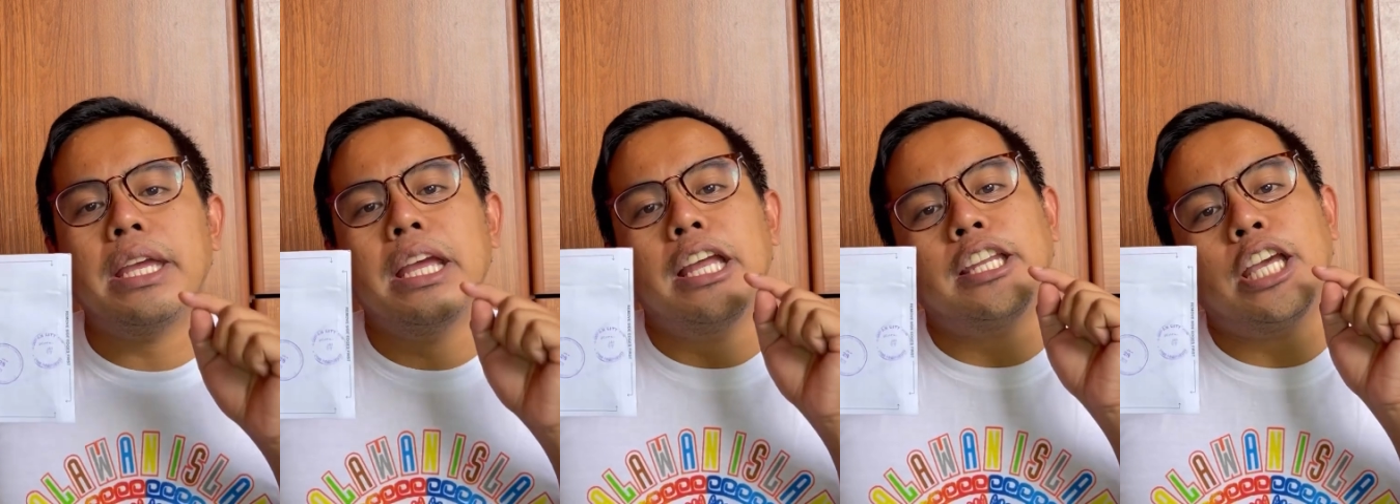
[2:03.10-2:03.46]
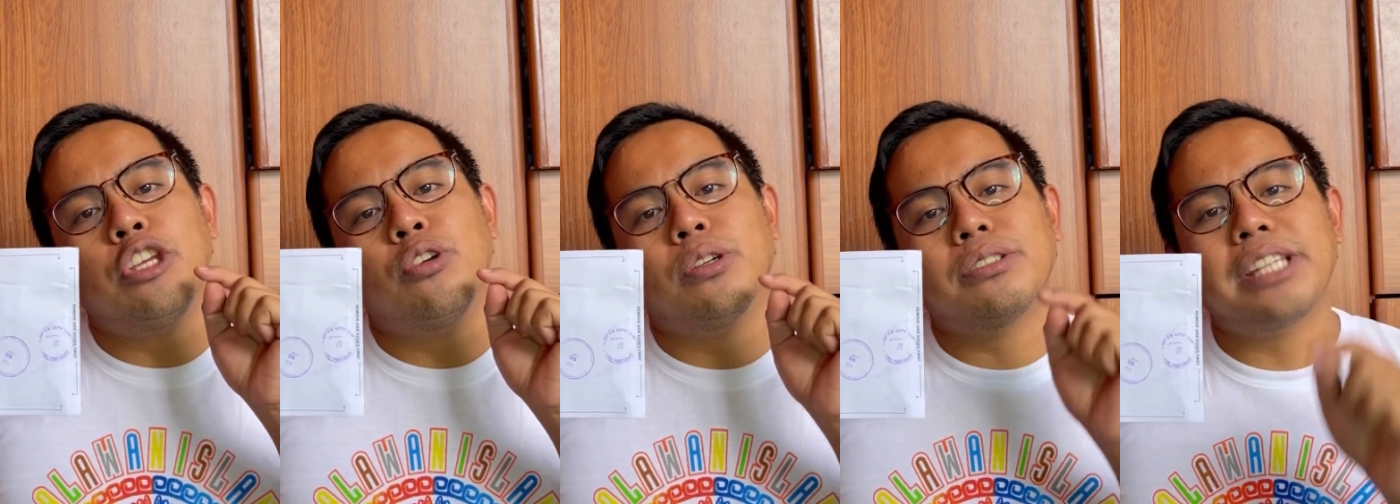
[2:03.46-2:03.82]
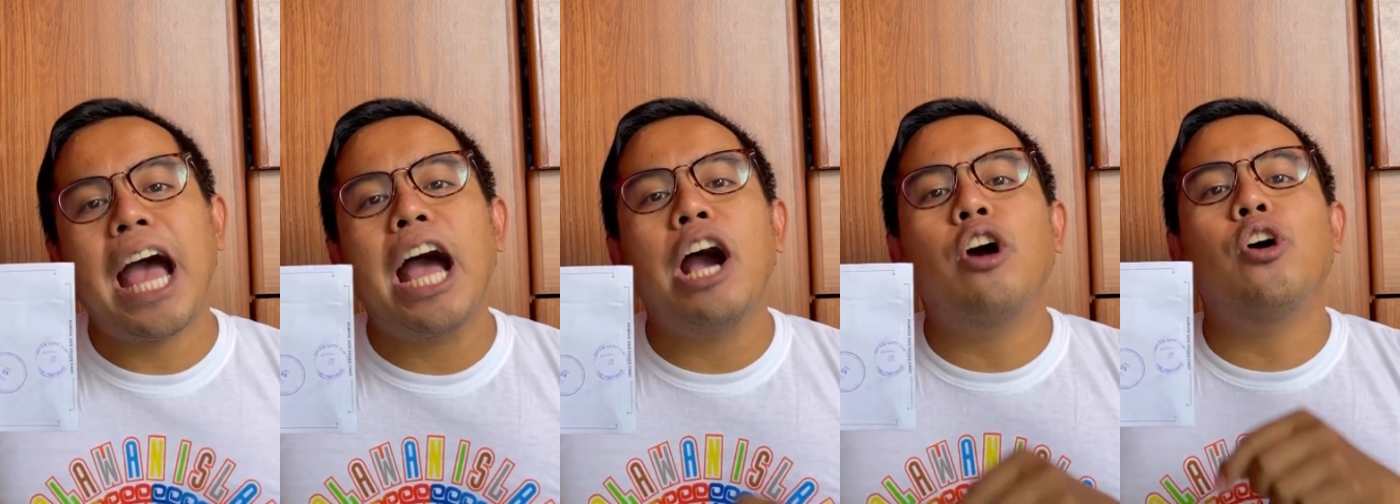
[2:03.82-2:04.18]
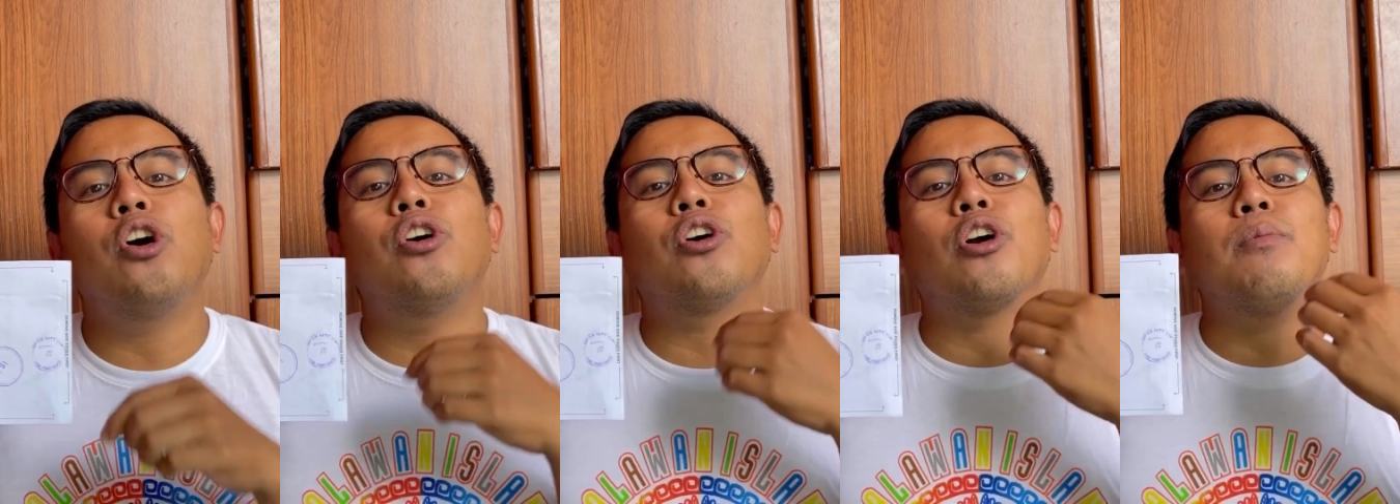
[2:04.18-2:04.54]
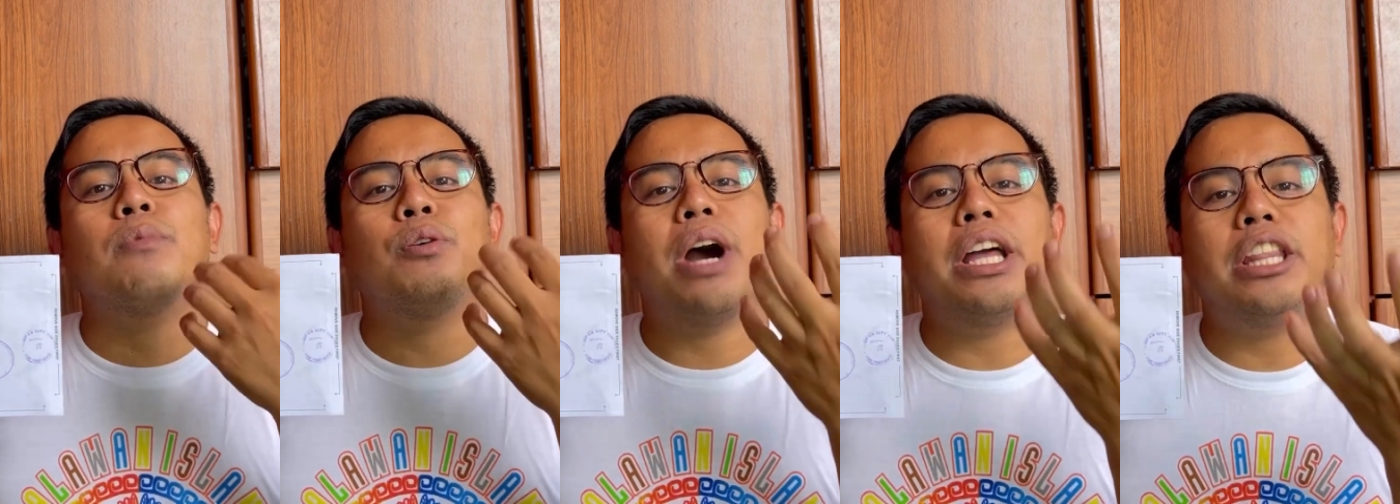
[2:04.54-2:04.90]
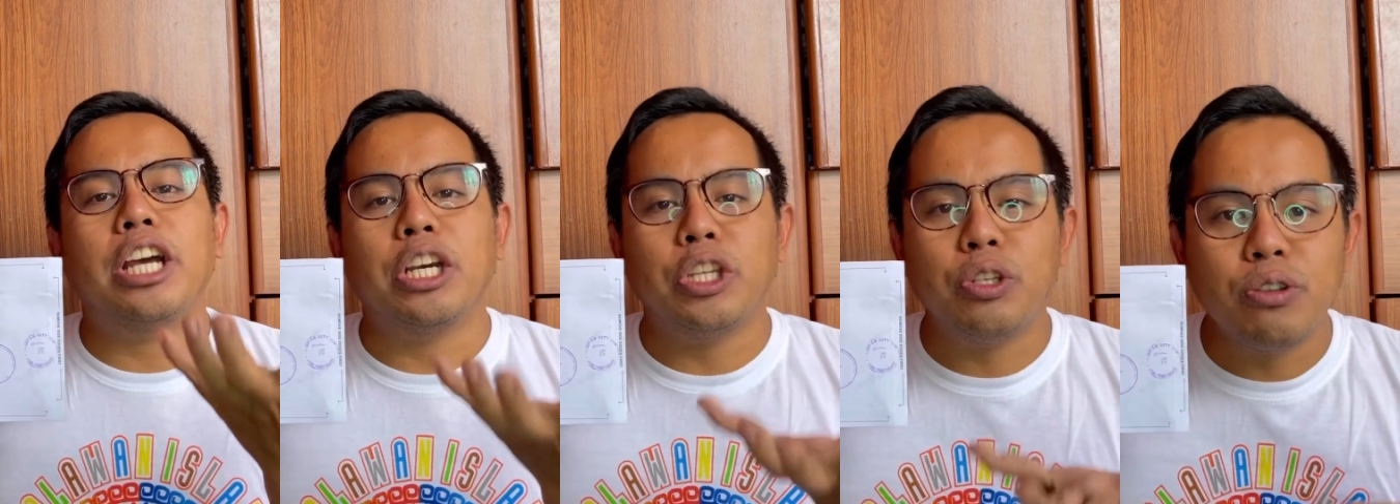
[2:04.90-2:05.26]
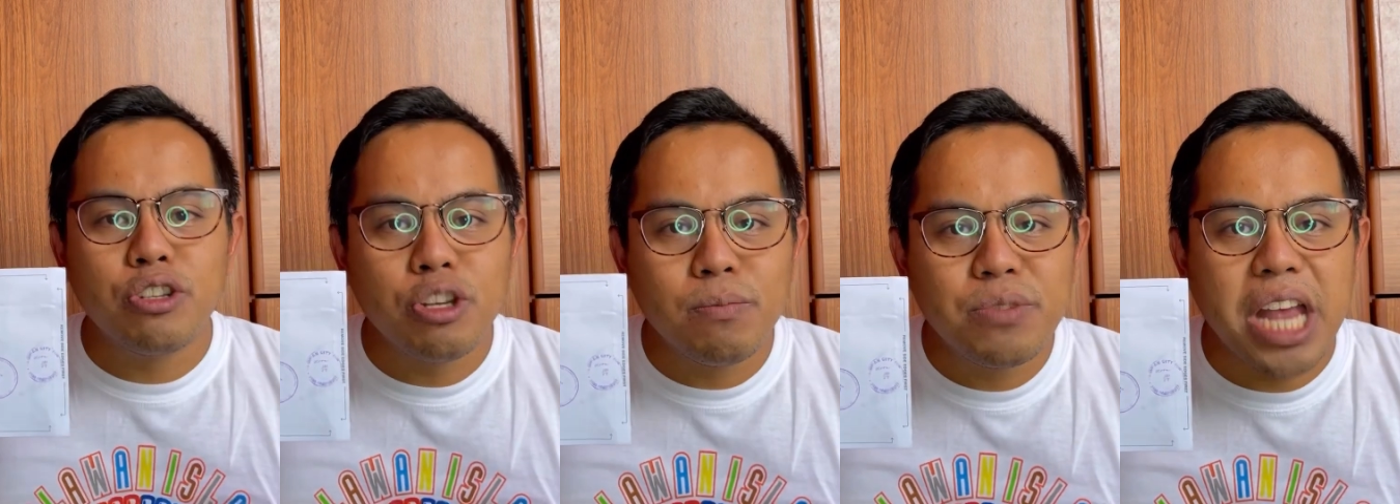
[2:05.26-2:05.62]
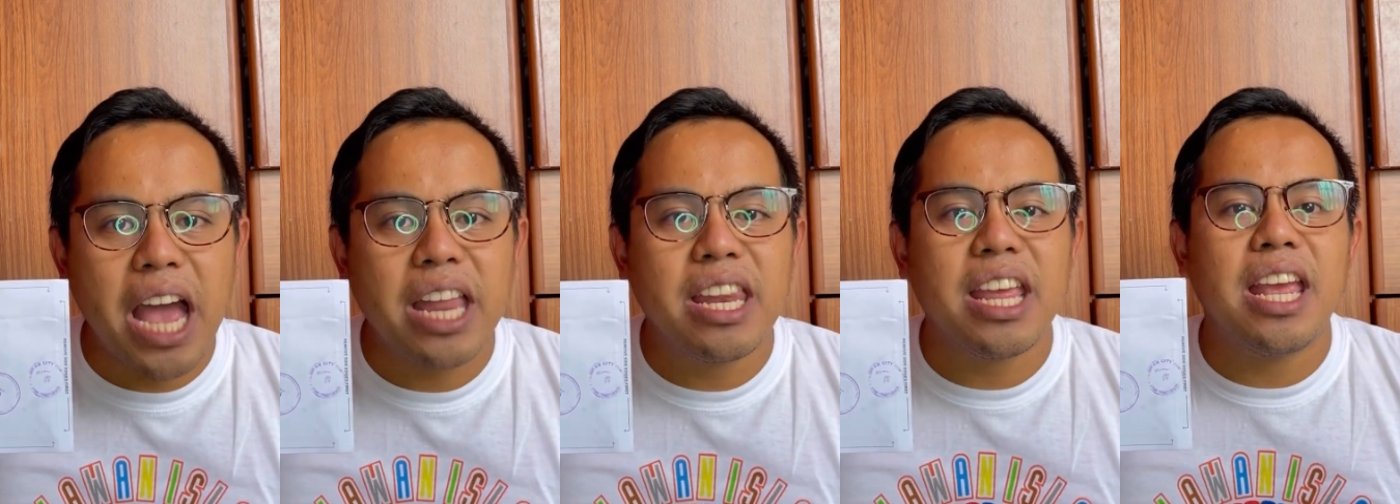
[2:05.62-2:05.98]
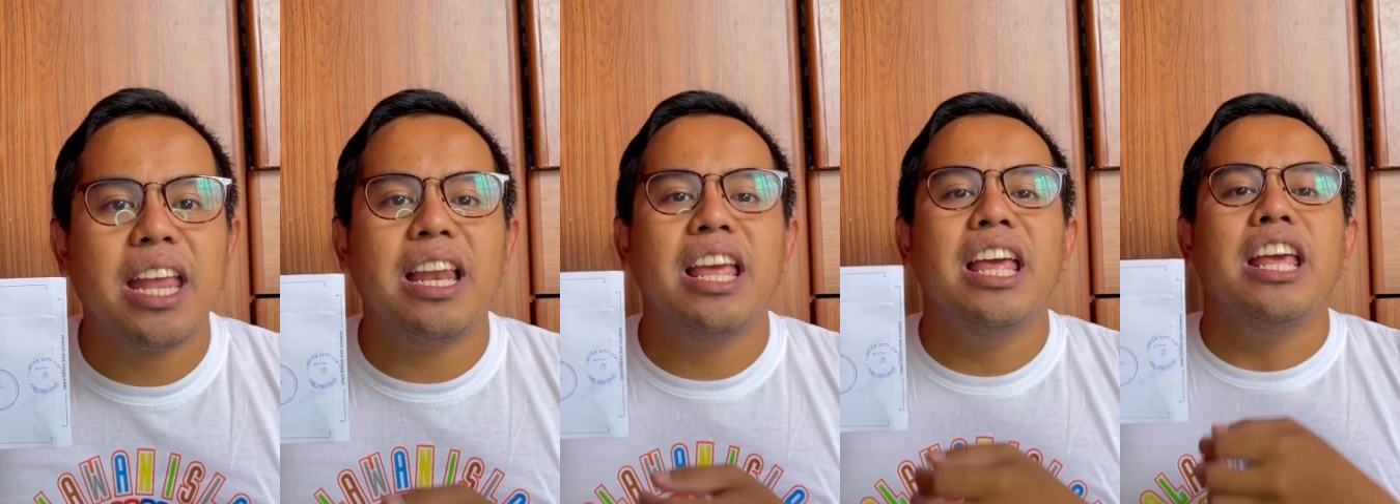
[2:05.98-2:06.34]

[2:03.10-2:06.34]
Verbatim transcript: na yung taong gumawa ng YouTube channel